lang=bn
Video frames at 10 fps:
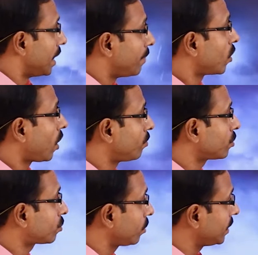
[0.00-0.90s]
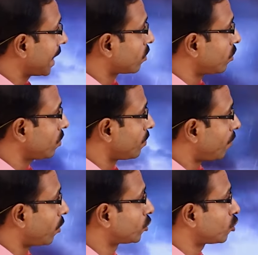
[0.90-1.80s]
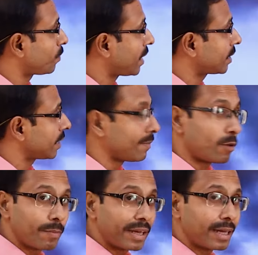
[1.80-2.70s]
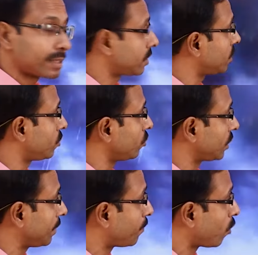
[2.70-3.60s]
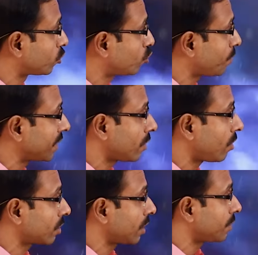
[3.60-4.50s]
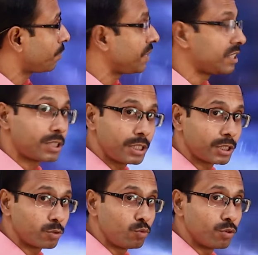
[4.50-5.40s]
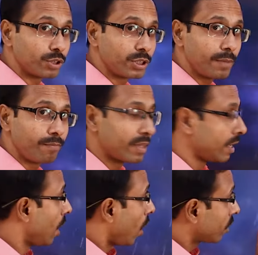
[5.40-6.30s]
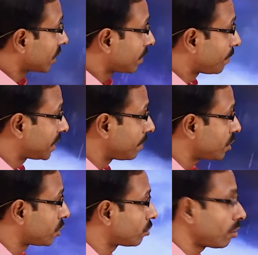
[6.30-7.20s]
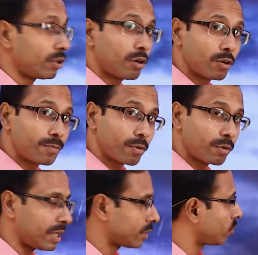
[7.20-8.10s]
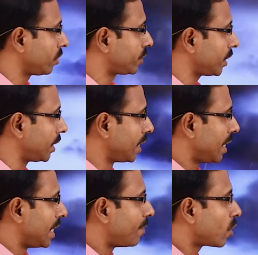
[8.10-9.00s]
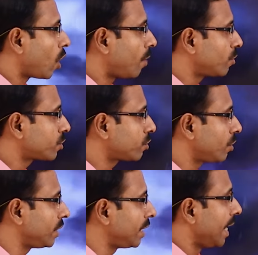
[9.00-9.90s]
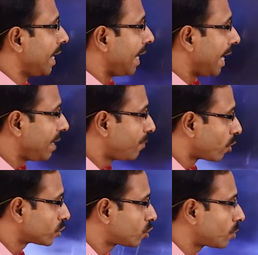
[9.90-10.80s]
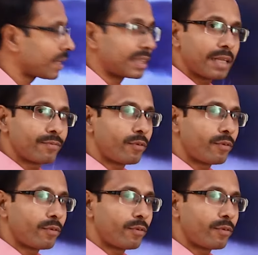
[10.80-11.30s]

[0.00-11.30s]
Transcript: এবং অবশ্যই দেখো বজ্রপাত এবং মেঘের সৃষ্টি হচ্ছে এই বজ্রপাতের অর্থাৎ বৃষ্টি শুরু হচ্ছে অর্থাৎ পৃথিবীর শীতলীকরণ প্রক্রিয়া চলছে এবং অবশ্যই এই বজ্রপাতের